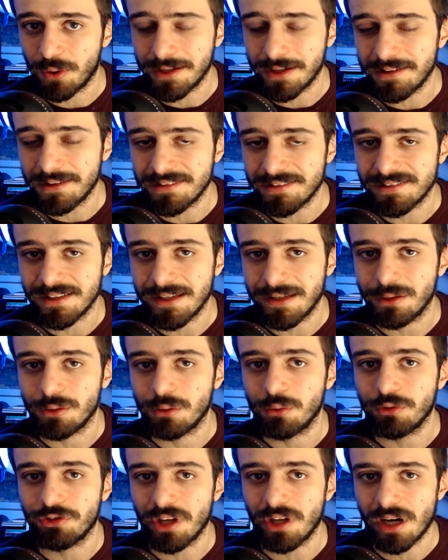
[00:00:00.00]
anche se
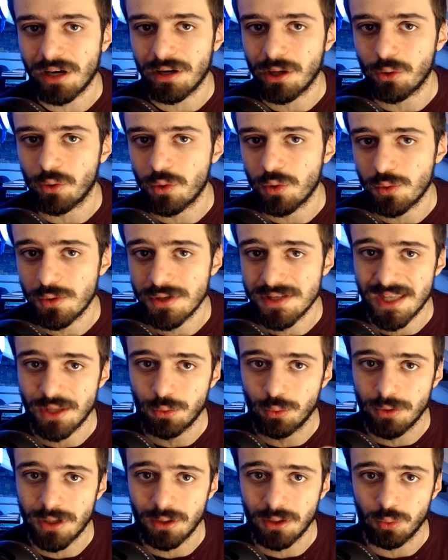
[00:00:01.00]
non sarà una conquista
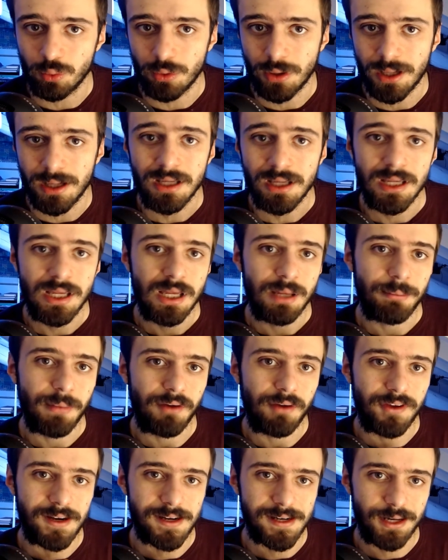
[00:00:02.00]
duratura, ma
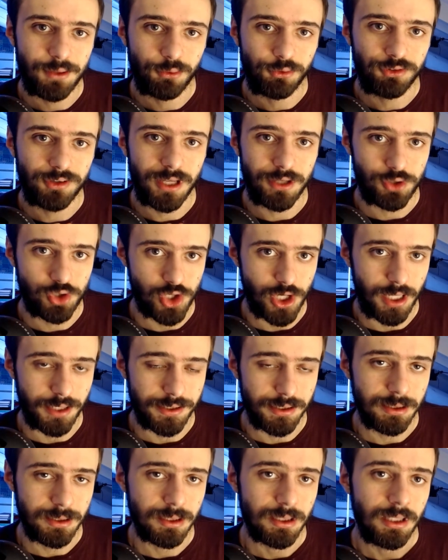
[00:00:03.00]
verranno
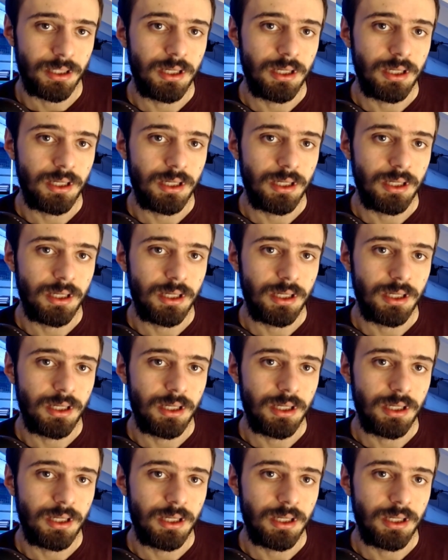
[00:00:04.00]
scacciati.